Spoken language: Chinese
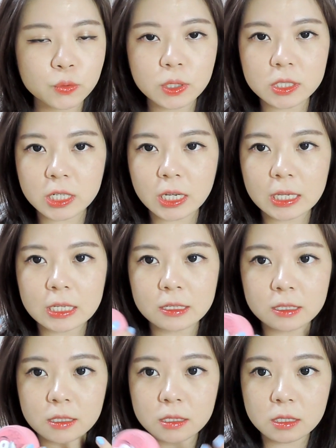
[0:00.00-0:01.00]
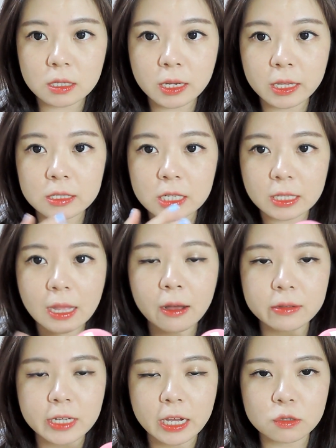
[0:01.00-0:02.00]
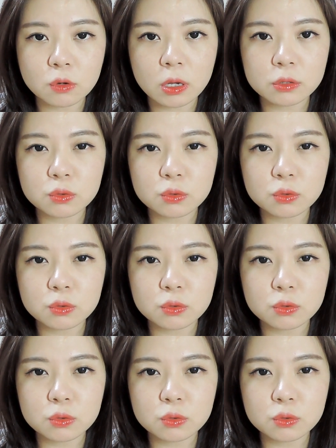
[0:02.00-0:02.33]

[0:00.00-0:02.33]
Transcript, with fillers: 出的这一系列的这一套彩妆，